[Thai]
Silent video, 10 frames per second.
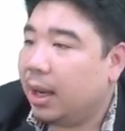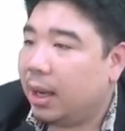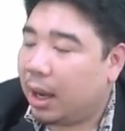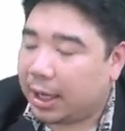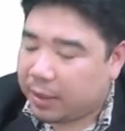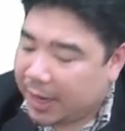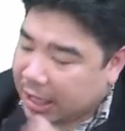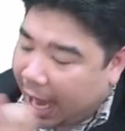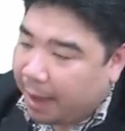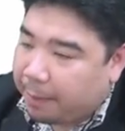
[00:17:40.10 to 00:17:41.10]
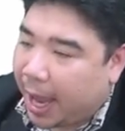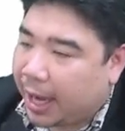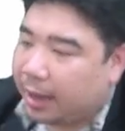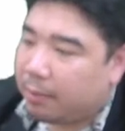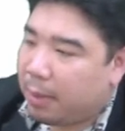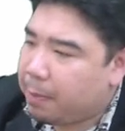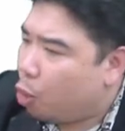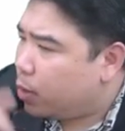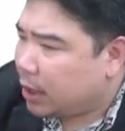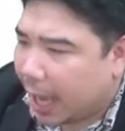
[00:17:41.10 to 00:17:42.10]
อาจจะไม่ช้าไปไม่ปู
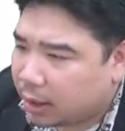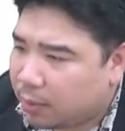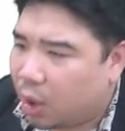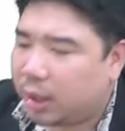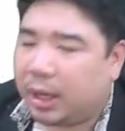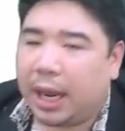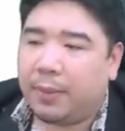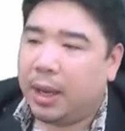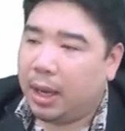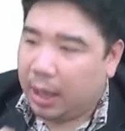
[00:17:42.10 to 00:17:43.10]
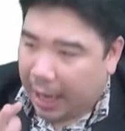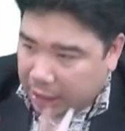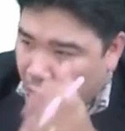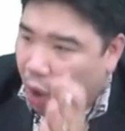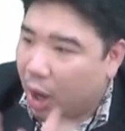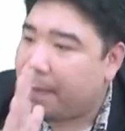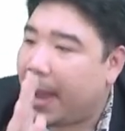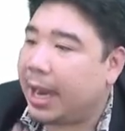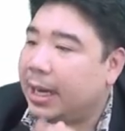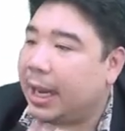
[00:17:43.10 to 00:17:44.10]
พื้นฐานทั้งหมดนะครับ อาจจะค่อย ๆไป
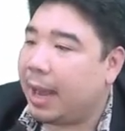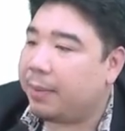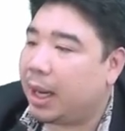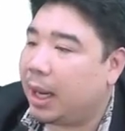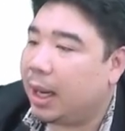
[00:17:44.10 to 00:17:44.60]
นะครับ นะ